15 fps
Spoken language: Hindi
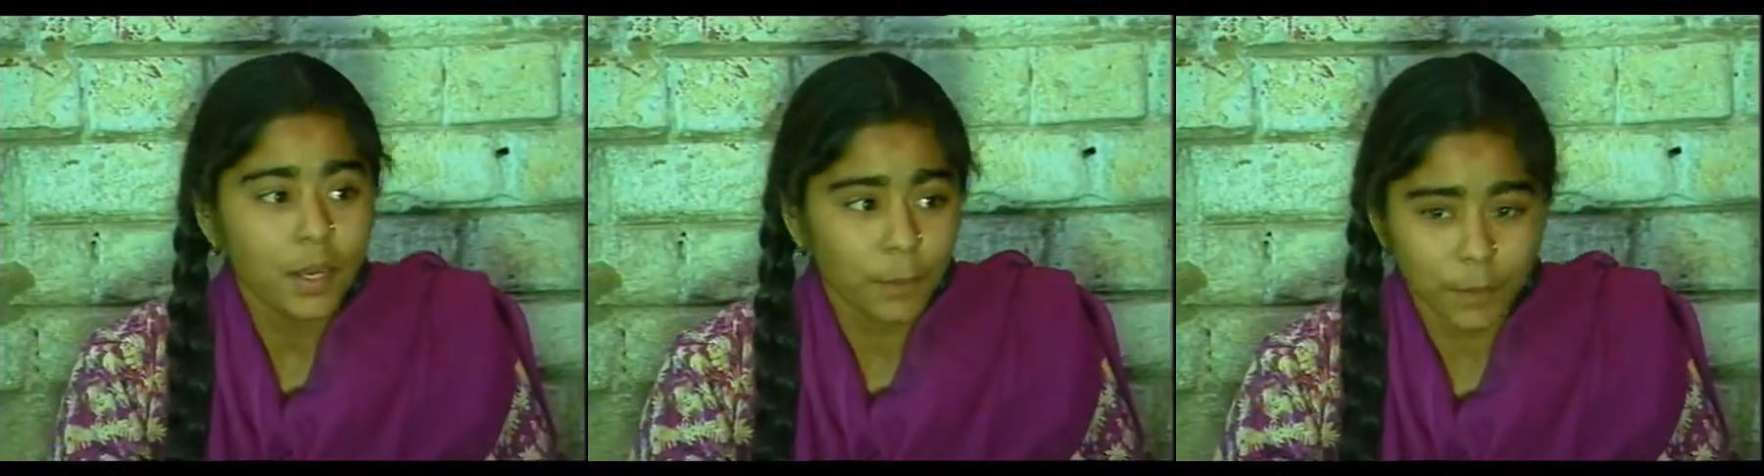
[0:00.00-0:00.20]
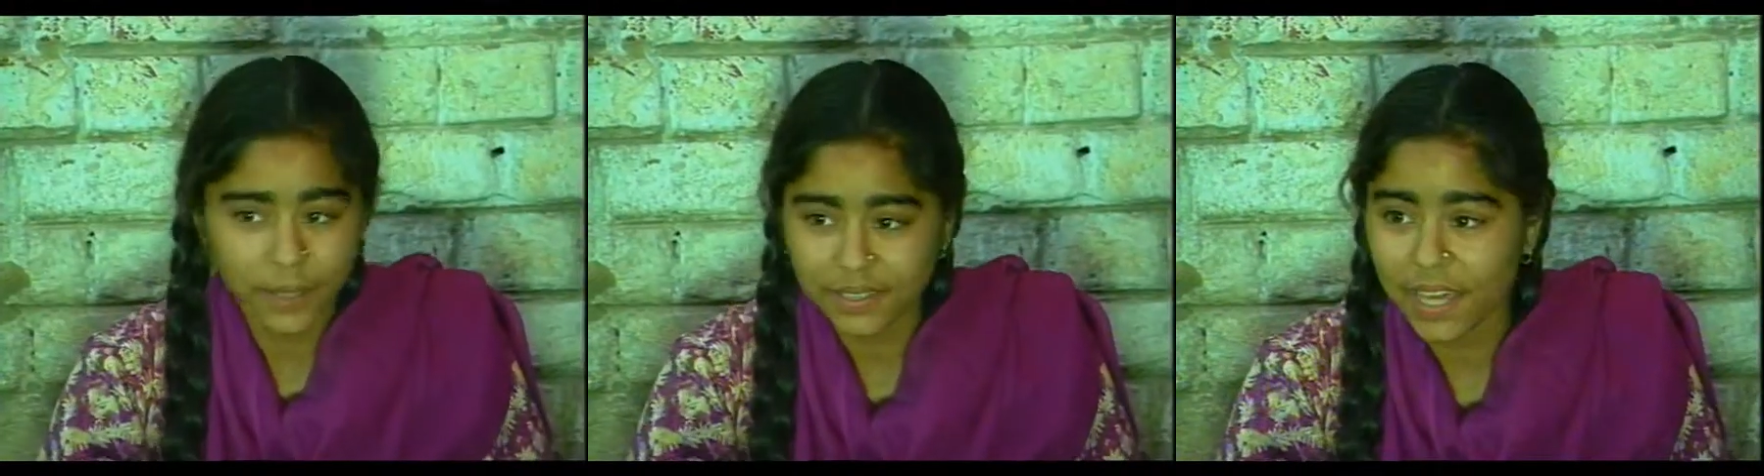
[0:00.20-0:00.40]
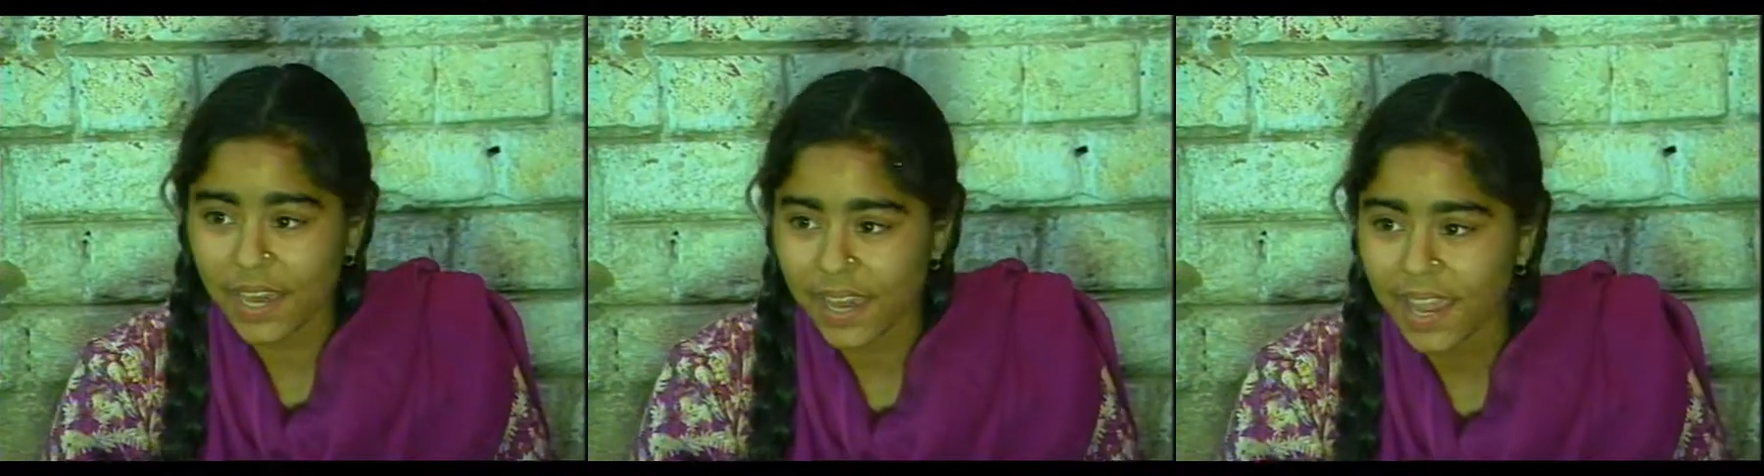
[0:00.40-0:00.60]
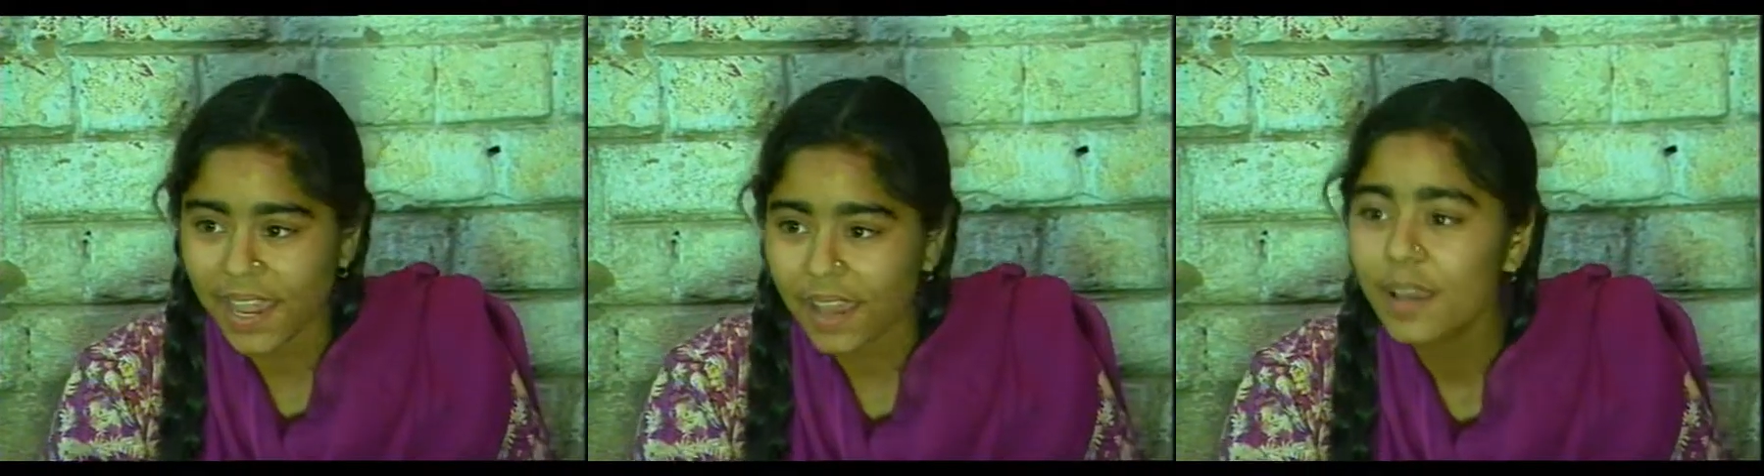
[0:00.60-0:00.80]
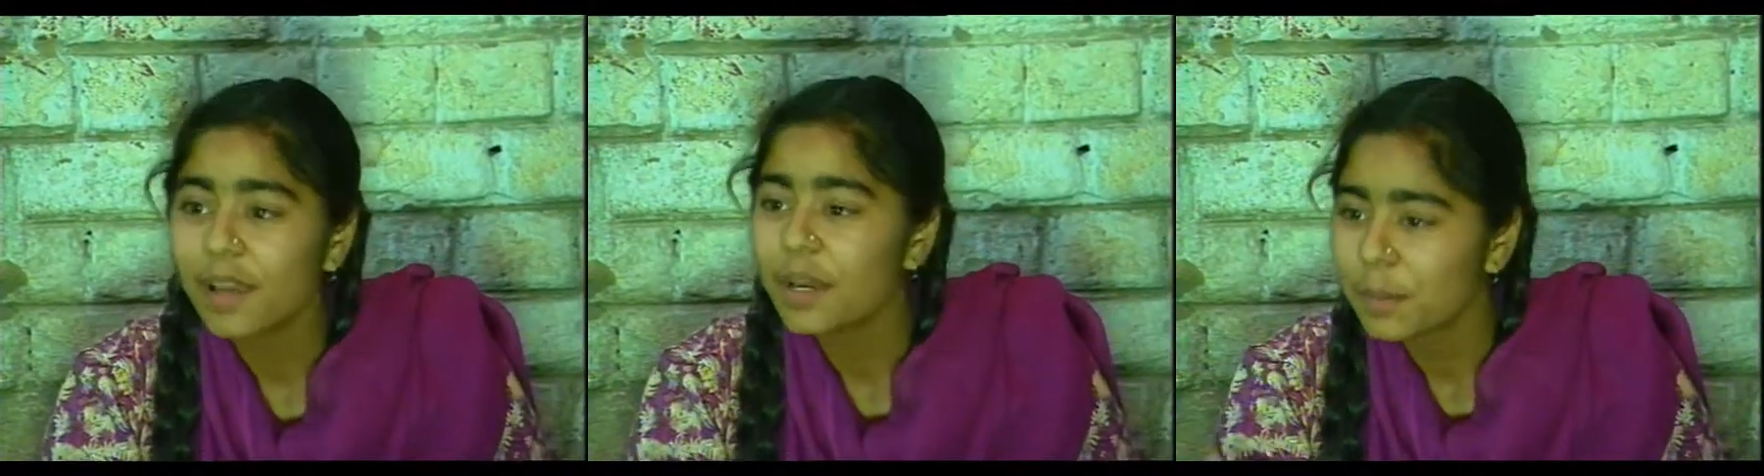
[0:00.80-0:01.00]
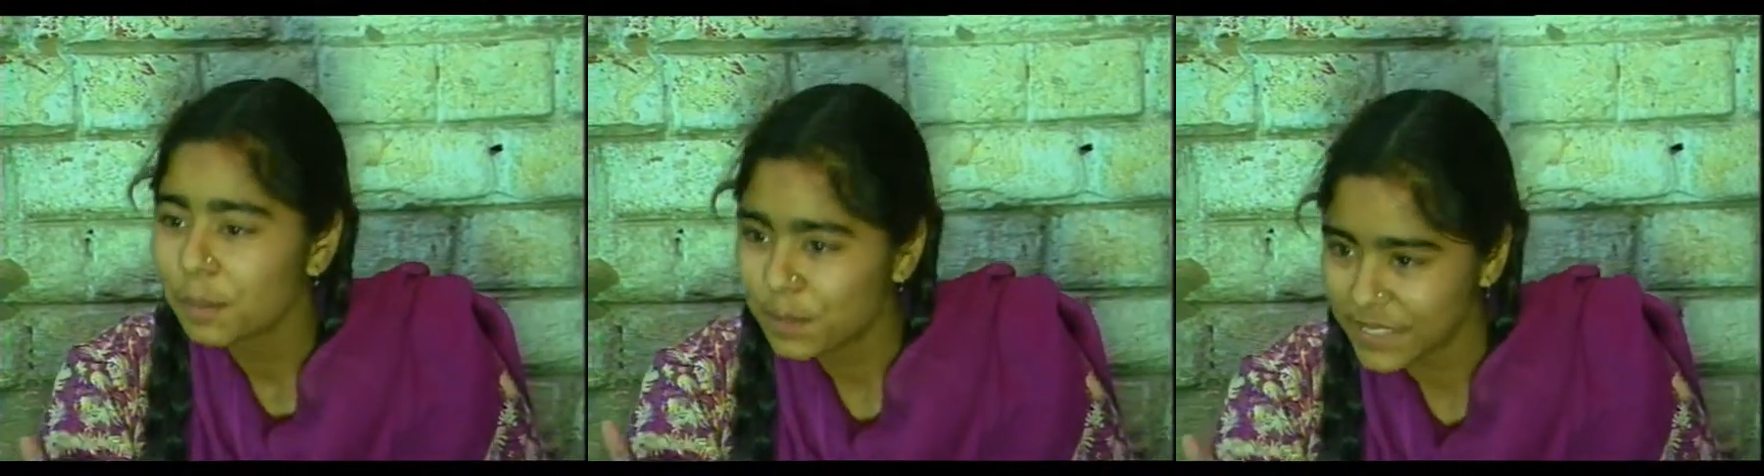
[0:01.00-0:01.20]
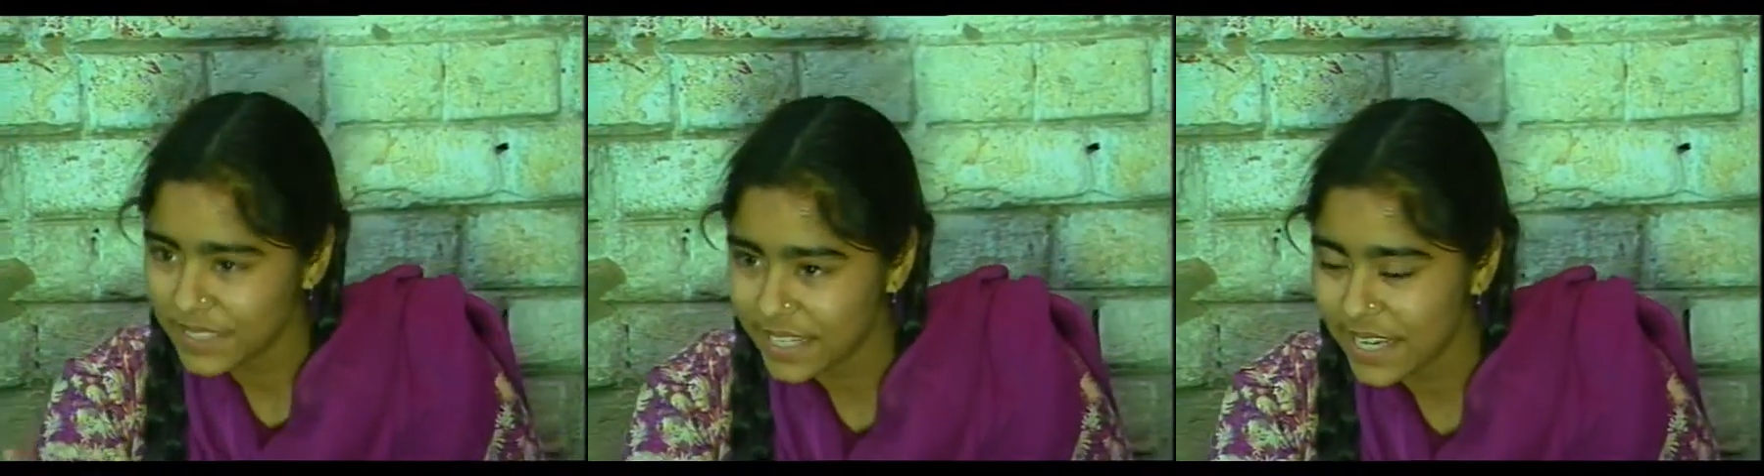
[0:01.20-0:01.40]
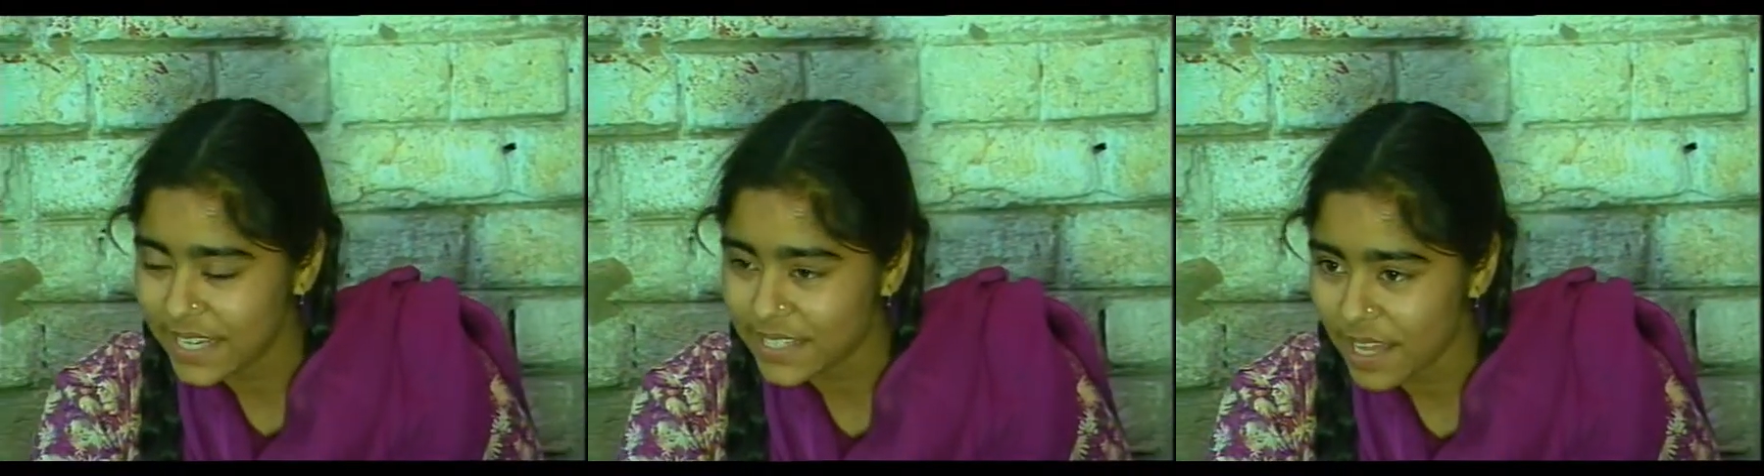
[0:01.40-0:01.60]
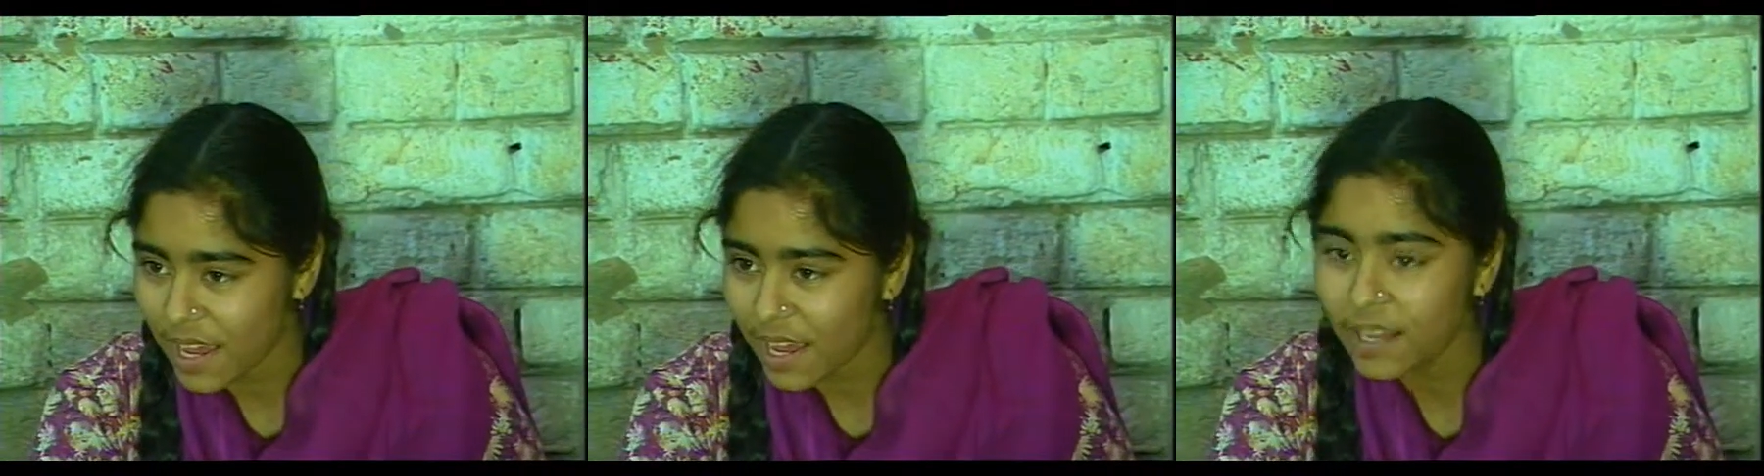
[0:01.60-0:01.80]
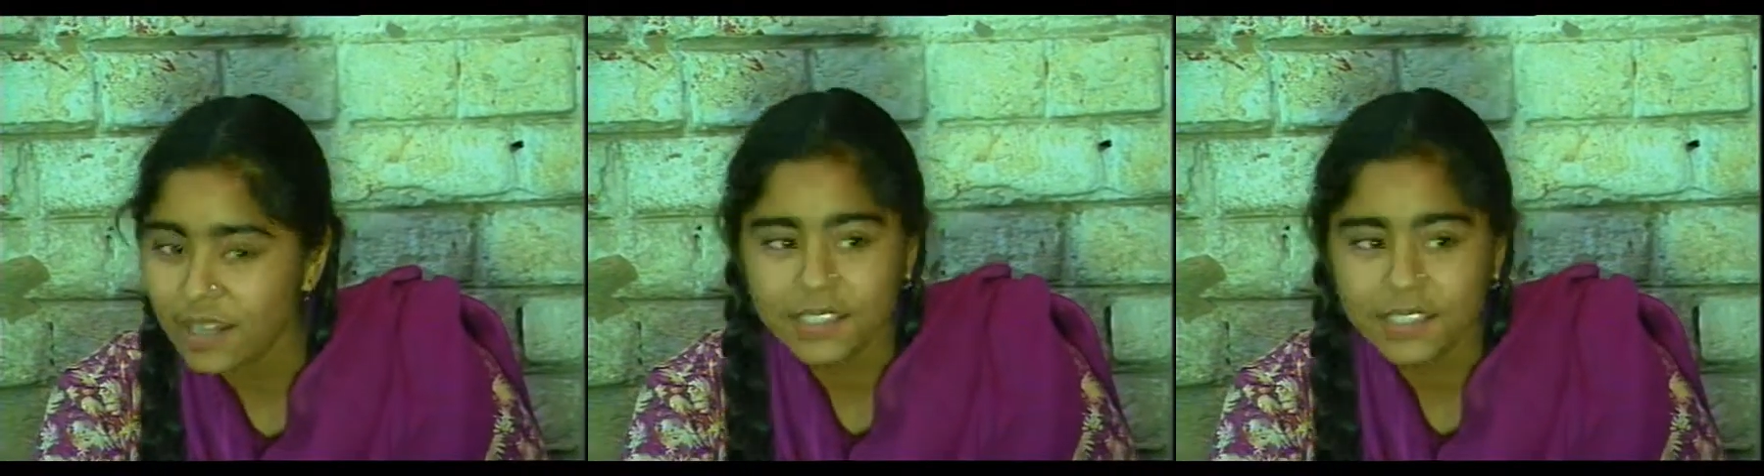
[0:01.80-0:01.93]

पता है पिछले साल